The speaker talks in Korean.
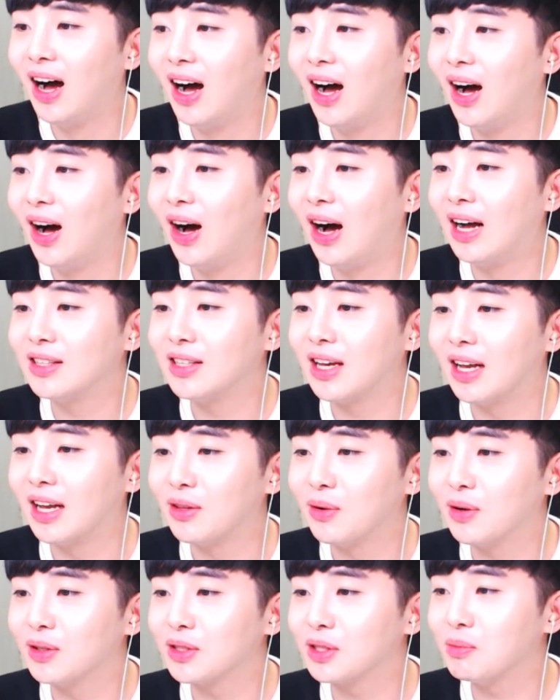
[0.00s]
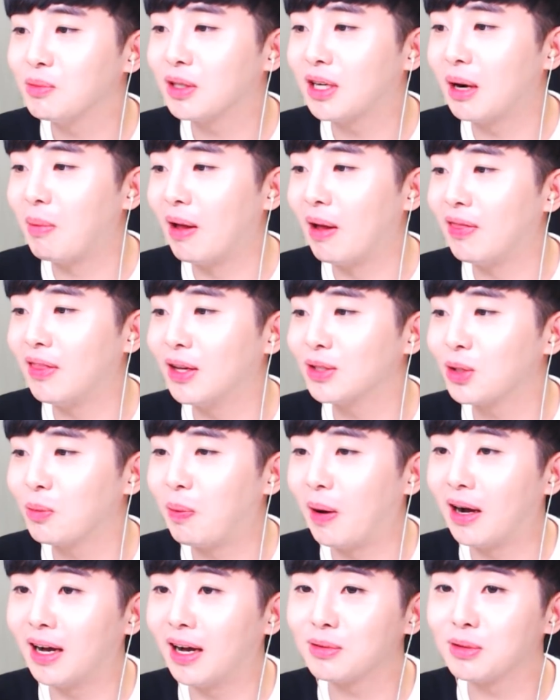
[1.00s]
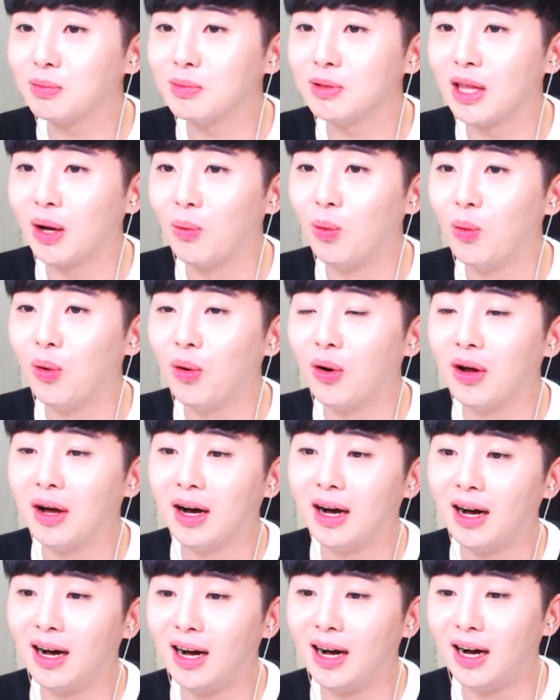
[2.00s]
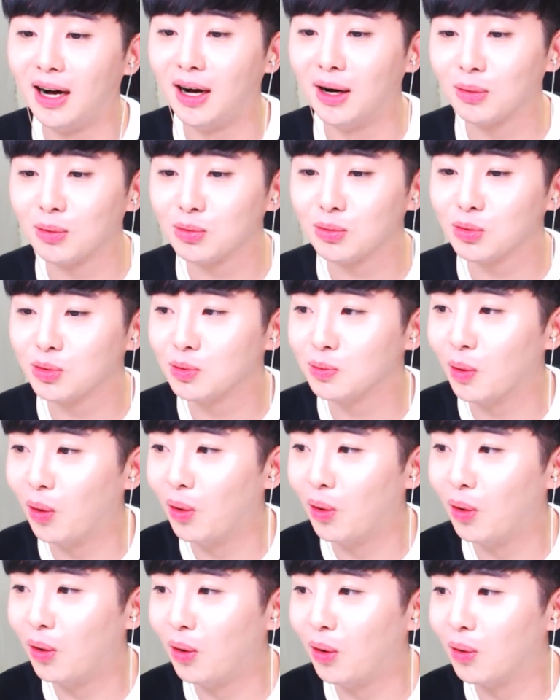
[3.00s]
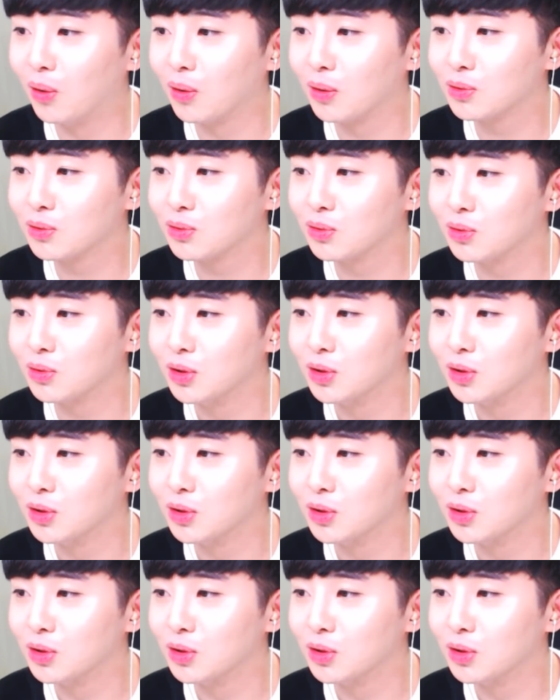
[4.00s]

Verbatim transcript: 아니 안녕하십니까, 만나서 반갑습니다, 온거야. 그래가지고 어 그래가지고